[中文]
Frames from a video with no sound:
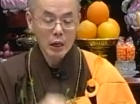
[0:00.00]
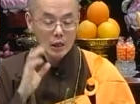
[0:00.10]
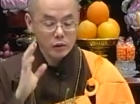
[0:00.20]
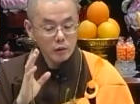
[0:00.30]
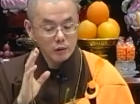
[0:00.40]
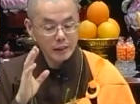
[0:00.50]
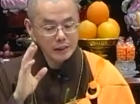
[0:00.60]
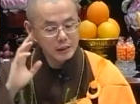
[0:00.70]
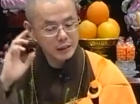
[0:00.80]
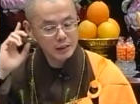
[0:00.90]
受戒
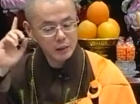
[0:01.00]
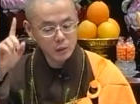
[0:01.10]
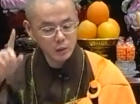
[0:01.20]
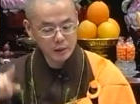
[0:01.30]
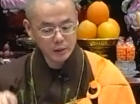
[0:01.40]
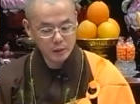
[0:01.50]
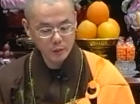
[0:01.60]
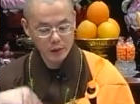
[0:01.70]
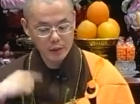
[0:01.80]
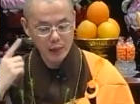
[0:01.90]
是你经过思
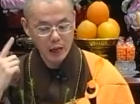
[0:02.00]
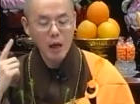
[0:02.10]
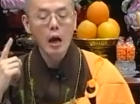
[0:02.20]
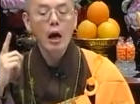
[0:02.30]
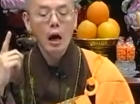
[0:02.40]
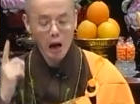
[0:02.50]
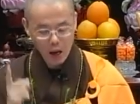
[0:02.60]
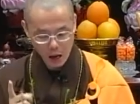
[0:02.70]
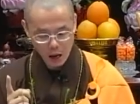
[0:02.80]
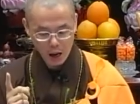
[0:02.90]
维想，
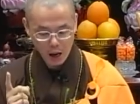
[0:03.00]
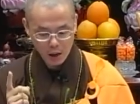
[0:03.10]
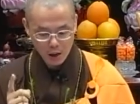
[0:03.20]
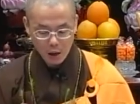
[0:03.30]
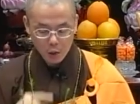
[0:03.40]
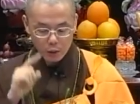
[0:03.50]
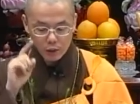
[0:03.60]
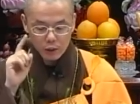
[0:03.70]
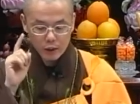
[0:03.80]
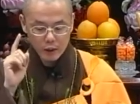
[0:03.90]
啊，我
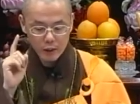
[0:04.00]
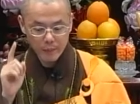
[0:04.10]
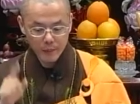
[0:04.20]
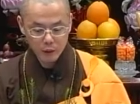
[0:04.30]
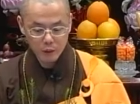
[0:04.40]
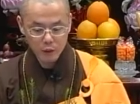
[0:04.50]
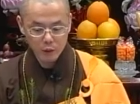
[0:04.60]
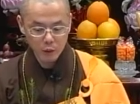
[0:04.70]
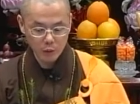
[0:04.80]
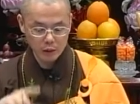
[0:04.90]
就是因为病痛
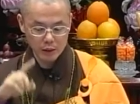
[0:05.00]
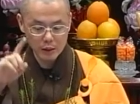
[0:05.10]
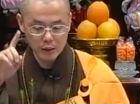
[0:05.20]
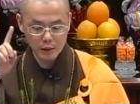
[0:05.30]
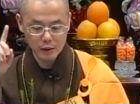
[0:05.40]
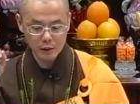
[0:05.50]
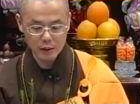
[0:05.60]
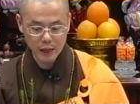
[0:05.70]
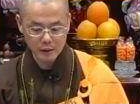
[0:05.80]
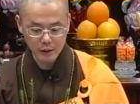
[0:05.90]
很多，生生世世
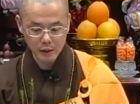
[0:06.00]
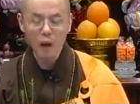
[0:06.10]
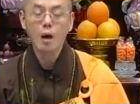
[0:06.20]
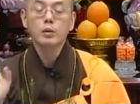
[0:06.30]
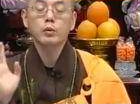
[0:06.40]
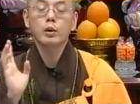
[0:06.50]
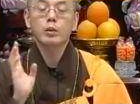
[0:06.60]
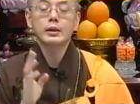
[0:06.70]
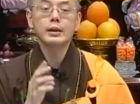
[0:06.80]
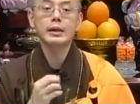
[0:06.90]
杀生，所以
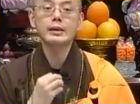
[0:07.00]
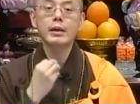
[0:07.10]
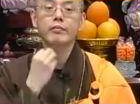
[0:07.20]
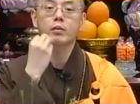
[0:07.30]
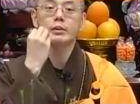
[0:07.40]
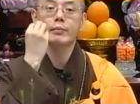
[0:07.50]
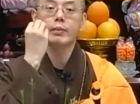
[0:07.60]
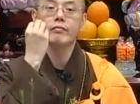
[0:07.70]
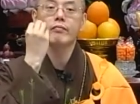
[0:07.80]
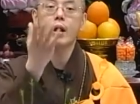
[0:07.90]
我现在在佛前
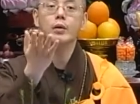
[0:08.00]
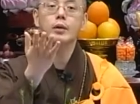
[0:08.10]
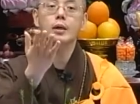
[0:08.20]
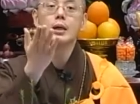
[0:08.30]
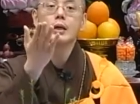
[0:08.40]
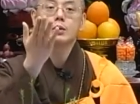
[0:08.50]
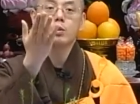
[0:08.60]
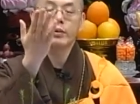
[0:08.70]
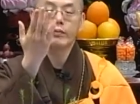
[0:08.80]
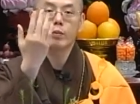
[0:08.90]
面发愿，
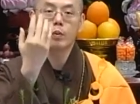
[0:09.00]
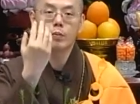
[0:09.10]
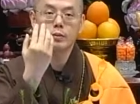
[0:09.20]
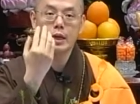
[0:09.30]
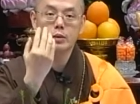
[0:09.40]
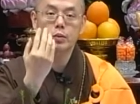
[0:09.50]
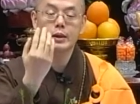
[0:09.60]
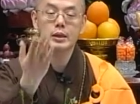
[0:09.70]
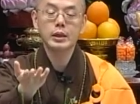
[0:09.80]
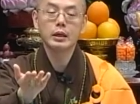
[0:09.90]
对佛菩萨做一
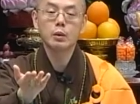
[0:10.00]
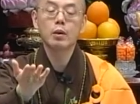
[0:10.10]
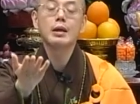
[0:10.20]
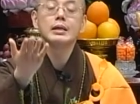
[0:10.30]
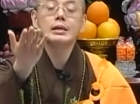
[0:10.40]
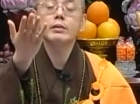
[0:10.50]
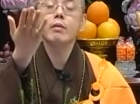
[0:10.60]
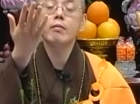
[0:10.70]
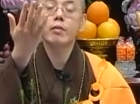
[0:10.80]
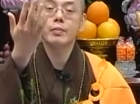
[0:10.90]
个承诺，希
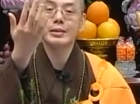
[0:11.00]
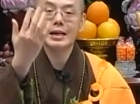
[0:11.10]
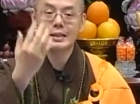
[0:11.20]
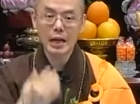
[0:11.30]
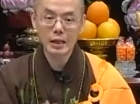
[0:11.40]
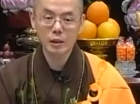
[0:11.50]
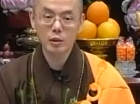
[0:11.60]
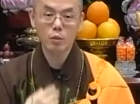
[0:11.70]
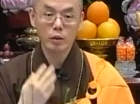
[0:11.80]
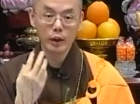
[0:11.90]
望佛菩萨加持
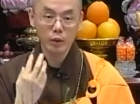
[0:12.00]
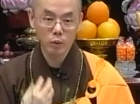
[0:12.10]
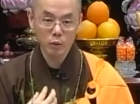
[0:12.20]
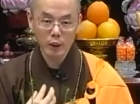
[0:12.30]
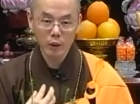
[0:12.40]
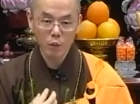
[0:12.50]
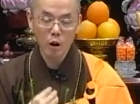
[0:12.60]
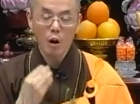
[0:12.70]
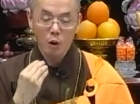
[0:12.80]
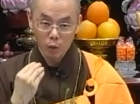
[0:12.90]
我，也鼓励我，
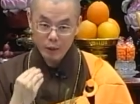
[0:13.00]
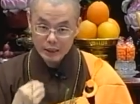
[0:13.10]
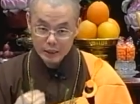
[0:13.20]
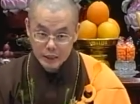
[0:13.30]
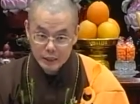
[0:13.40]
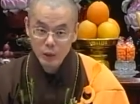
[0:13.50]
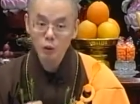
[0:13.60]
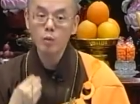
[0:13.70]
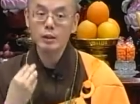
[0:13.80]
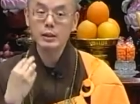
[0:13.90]
我也自己
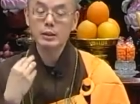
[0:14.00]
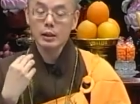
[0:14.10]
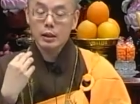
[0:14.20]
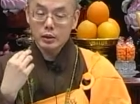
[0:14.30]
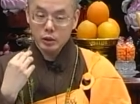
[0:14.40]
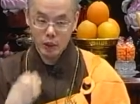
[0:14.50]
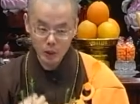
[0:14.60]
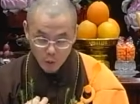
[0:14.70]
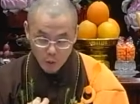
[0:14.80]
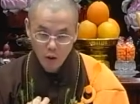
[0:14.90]
对我自己一个
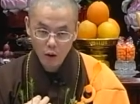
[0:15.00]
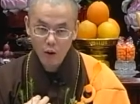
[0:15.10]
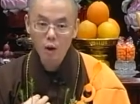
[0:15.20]
承诺，